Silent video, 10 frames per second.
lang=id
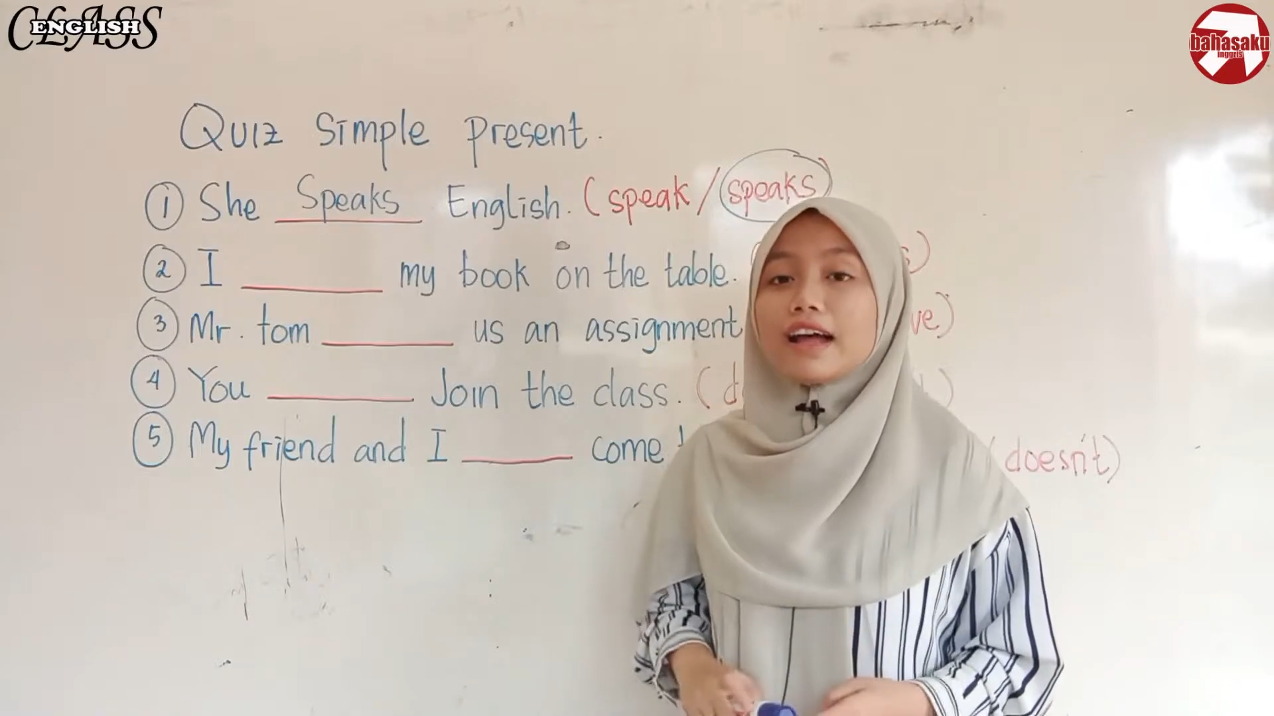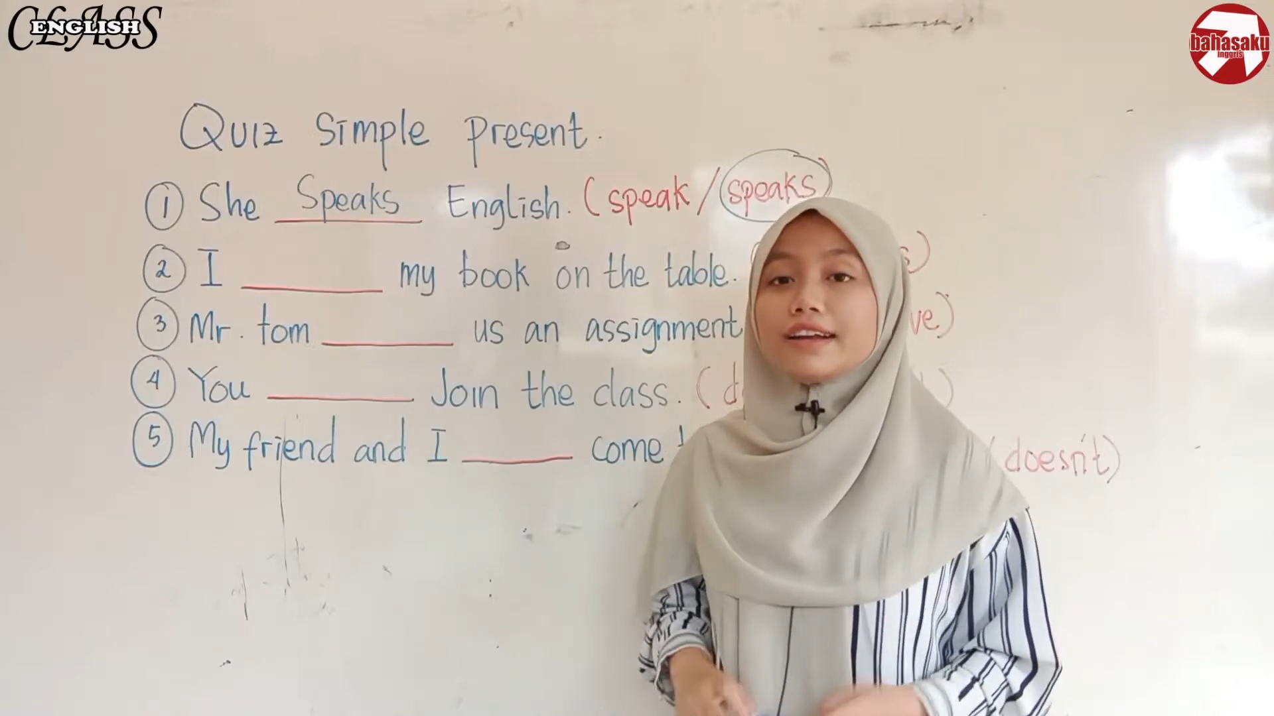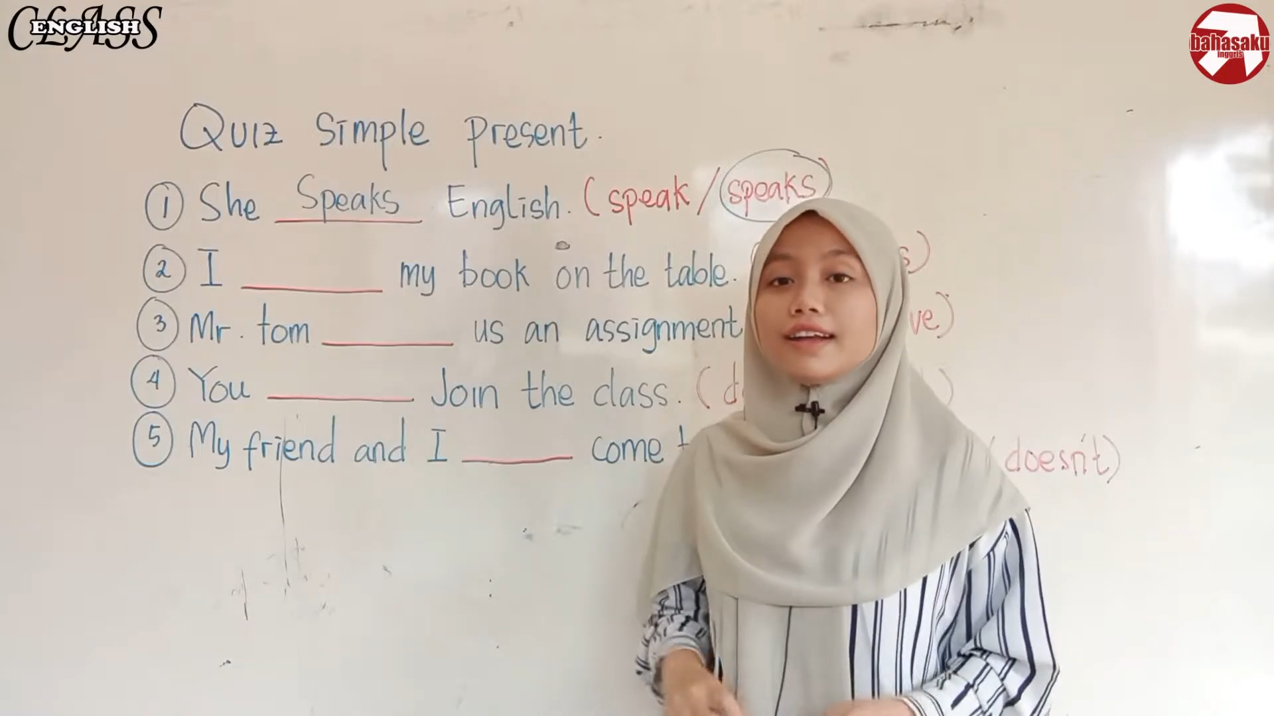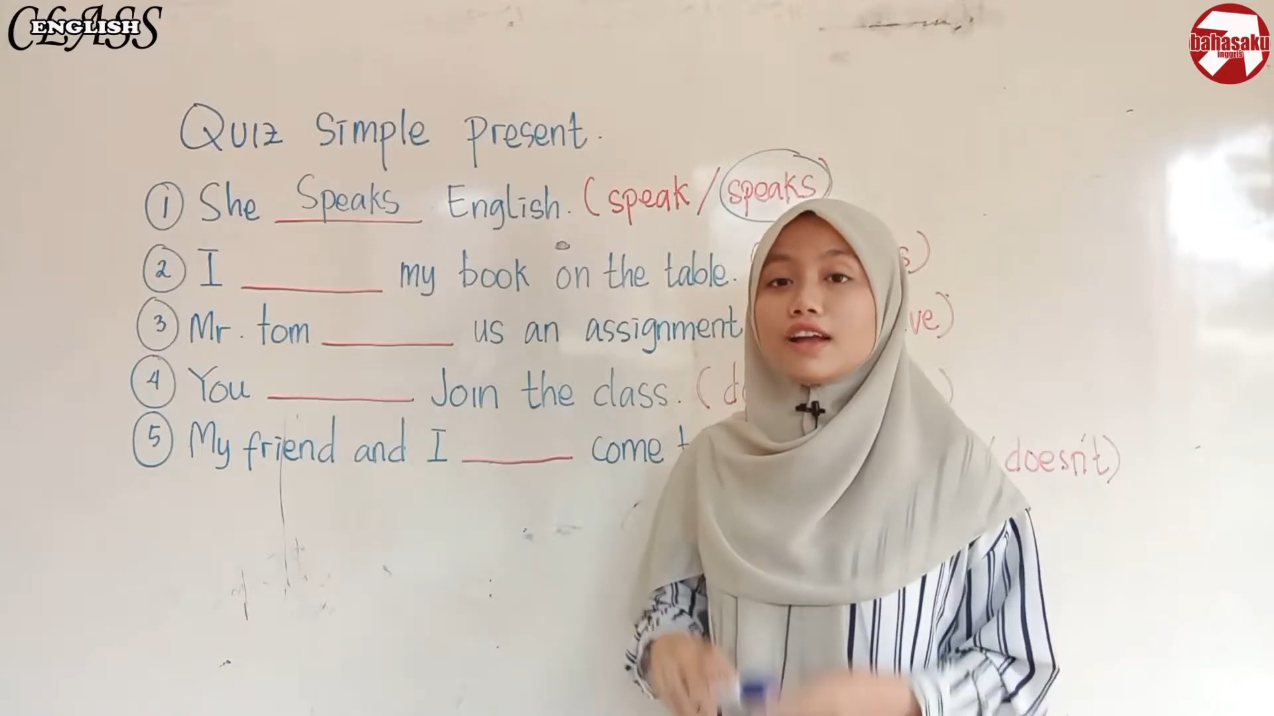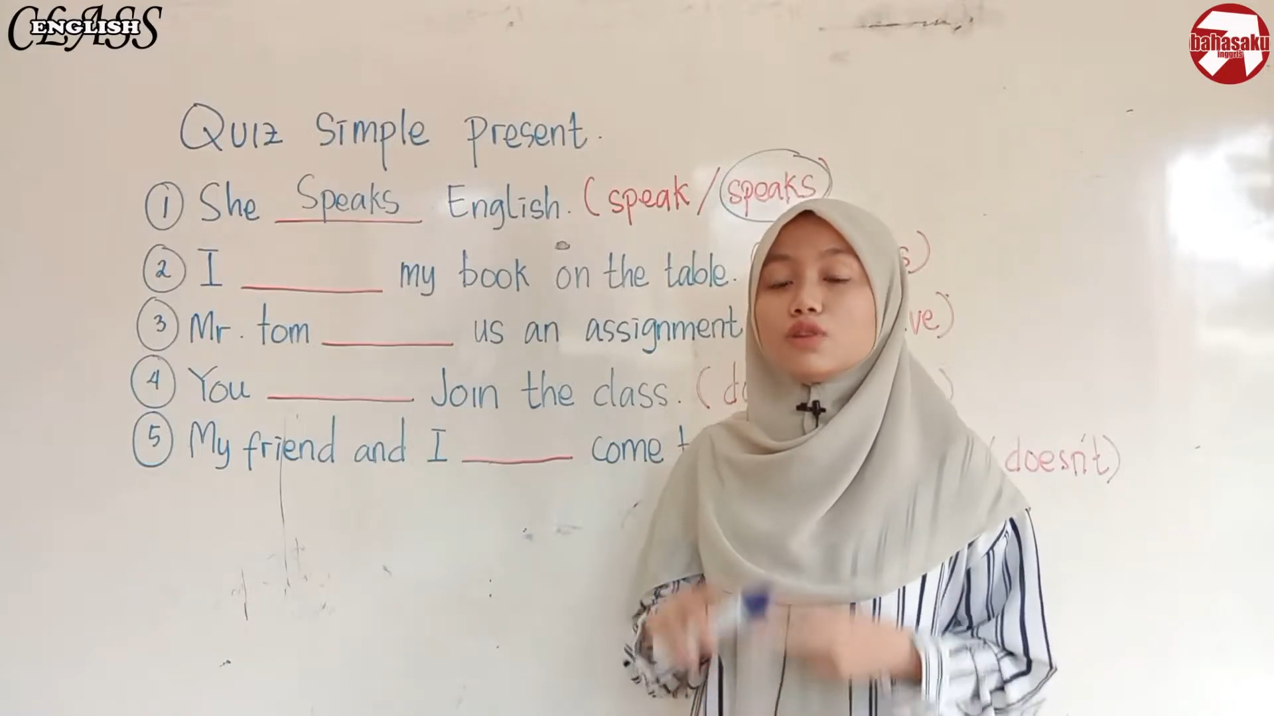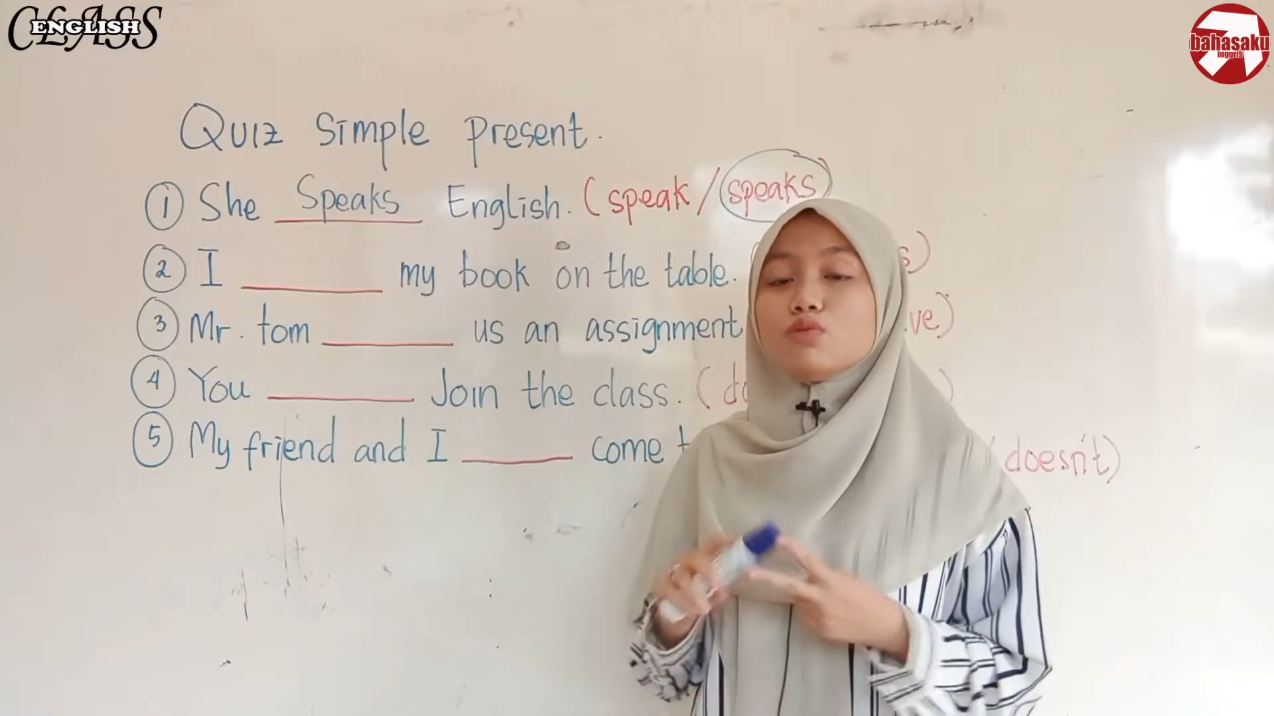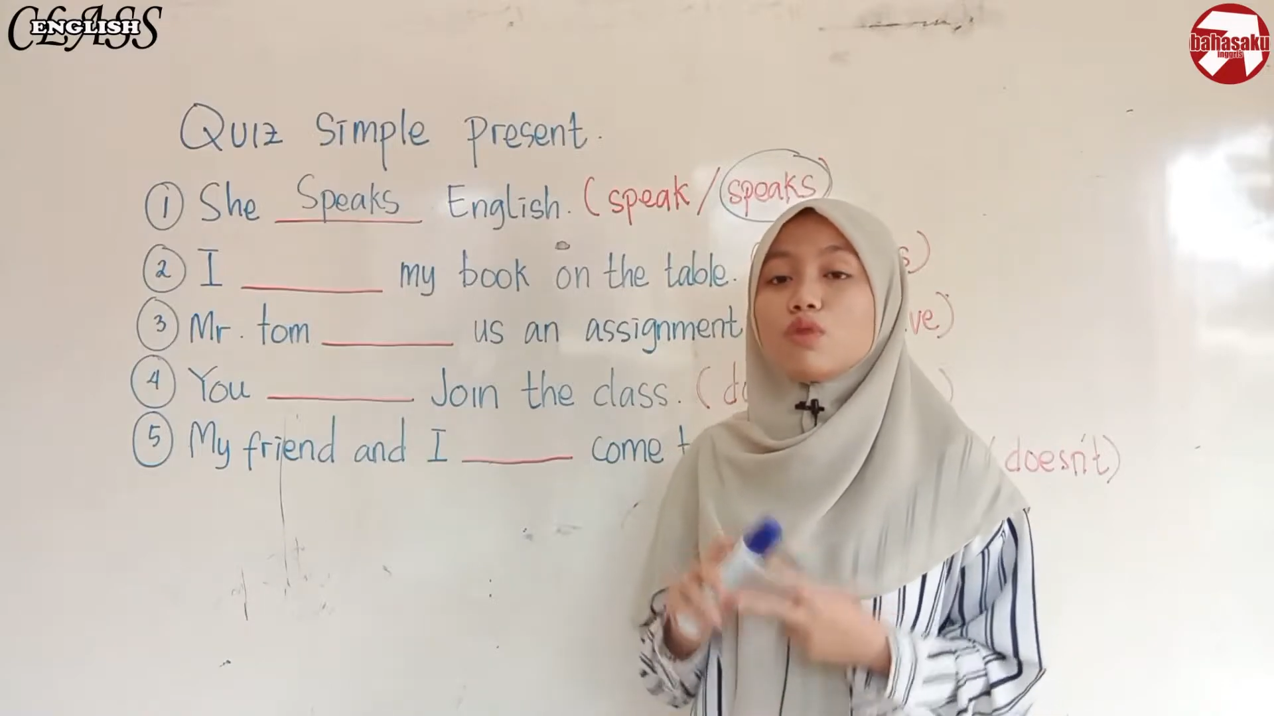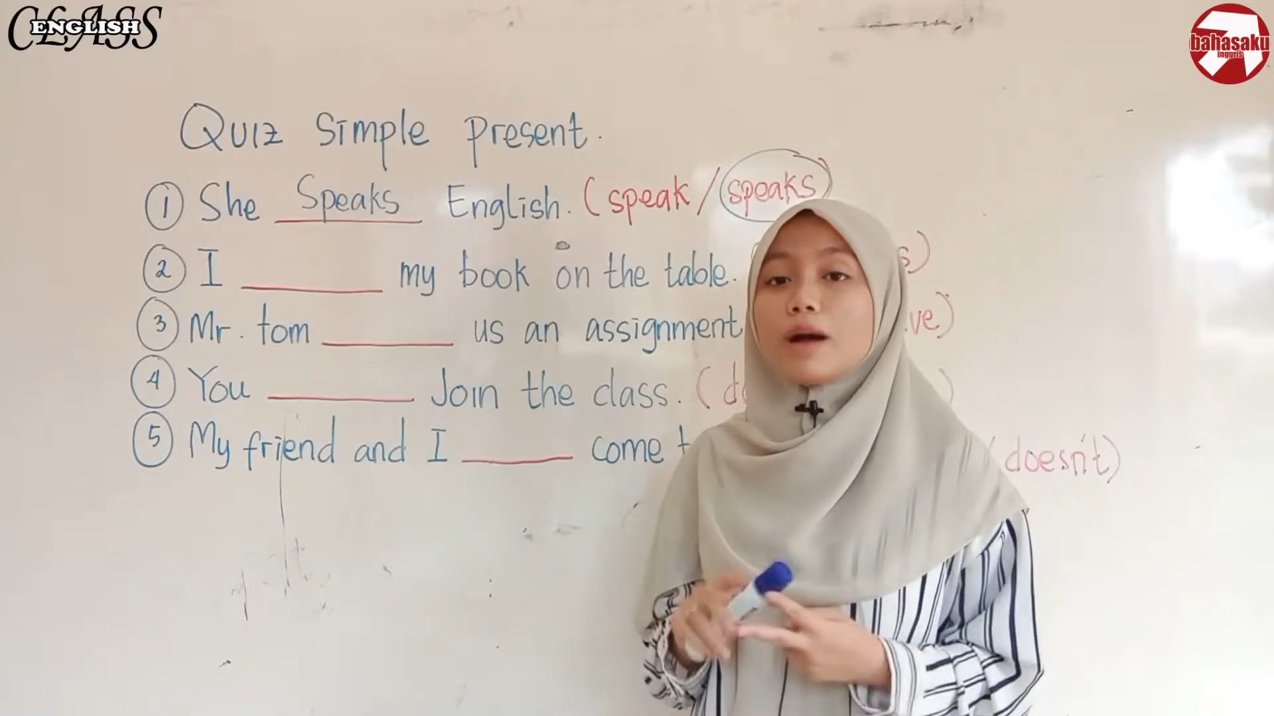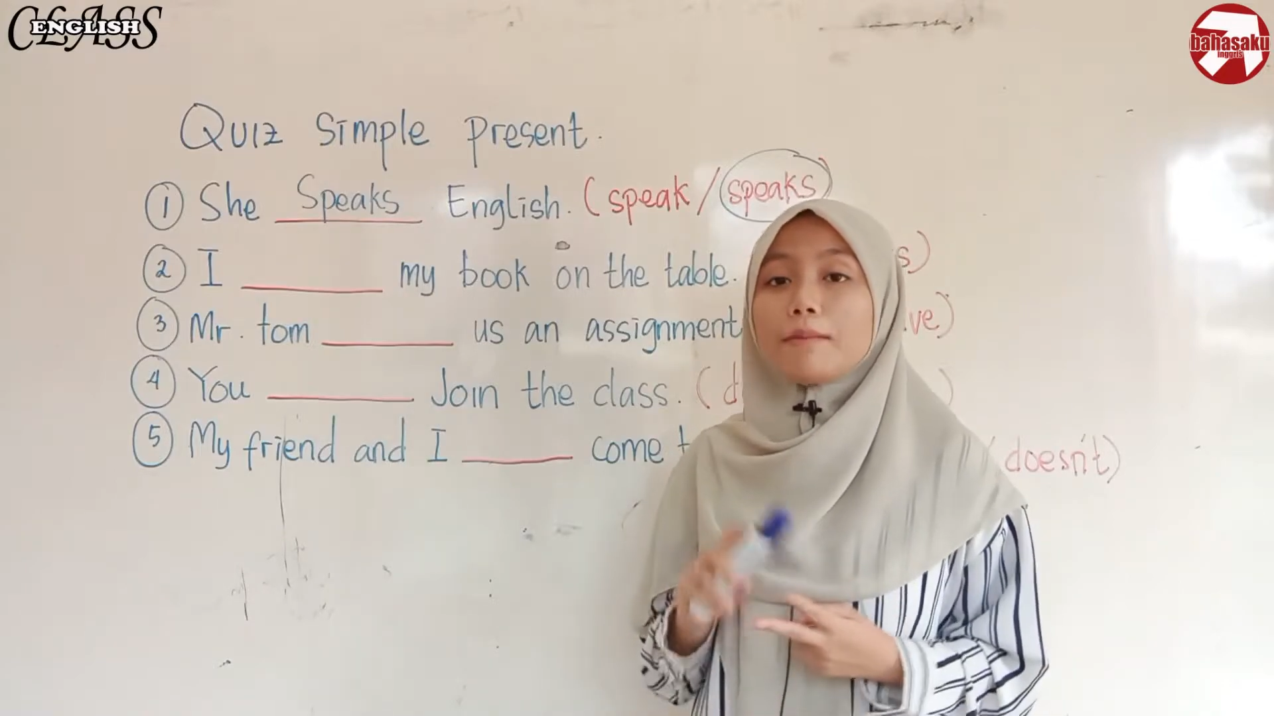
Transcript: ada dua